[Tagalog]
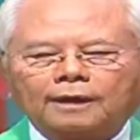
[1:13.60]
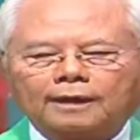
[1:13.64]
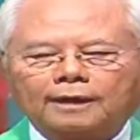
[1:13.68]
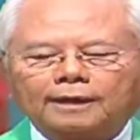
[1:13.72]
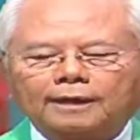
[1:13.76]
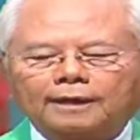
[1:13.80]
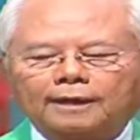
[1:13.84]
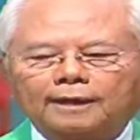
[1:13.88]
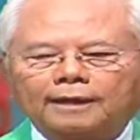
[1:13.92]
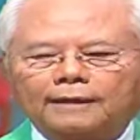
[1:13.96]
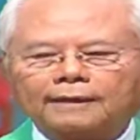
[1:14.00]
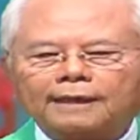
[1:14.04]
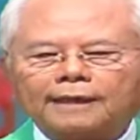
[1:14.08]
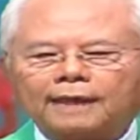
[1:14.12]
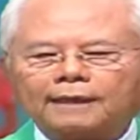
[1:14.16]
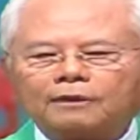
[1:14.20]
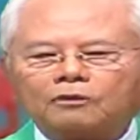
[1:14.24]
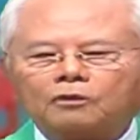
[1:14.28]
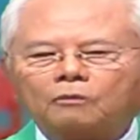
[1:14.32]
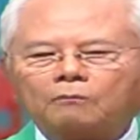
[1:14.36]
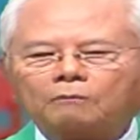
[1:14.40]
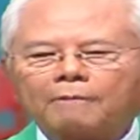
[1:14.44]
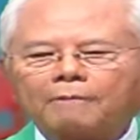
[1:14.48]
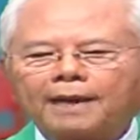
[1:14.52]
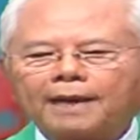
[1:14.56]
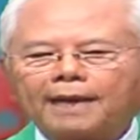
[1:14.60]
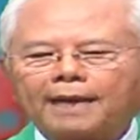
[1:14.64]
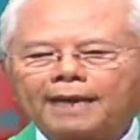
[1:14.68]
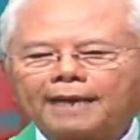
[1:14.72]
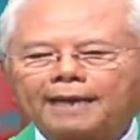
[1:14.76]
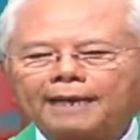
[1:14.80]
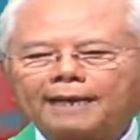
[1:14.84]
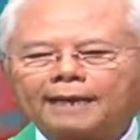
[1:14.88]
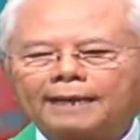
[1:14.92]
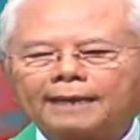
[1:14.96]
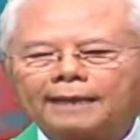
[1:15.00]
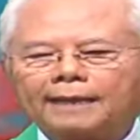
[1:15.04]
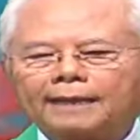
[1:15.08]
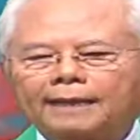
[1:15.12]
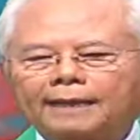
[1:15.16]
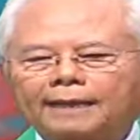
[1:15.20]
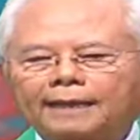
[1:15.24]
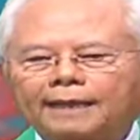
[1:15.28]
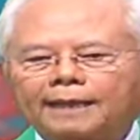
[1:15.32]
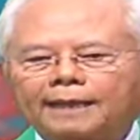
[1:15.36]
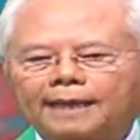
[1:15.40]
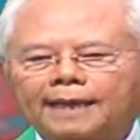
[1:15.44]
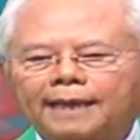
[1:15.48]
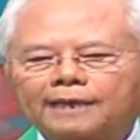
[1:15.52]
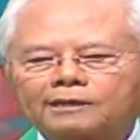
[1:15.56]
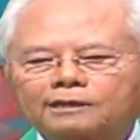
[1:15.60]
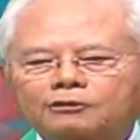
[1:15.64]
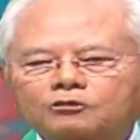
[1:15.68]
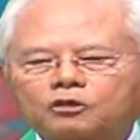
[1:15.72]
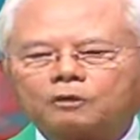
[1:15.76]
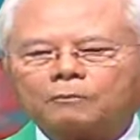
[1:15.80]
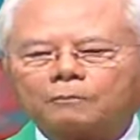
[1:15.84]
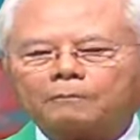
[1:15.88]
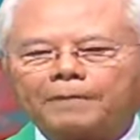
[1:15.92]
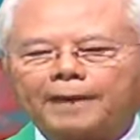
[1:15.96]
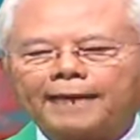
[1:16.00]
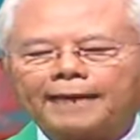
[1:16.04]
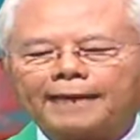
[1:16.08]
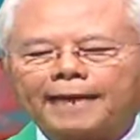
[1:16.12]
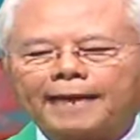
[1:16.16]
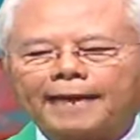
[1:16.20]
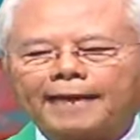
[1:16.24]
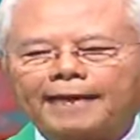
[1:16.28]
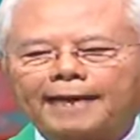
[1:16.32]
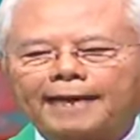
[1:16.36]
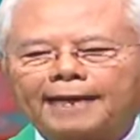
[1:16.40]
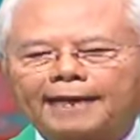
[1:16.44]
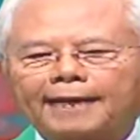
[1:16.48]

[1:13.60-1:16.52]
tatlong bagay ang nais kong paalala.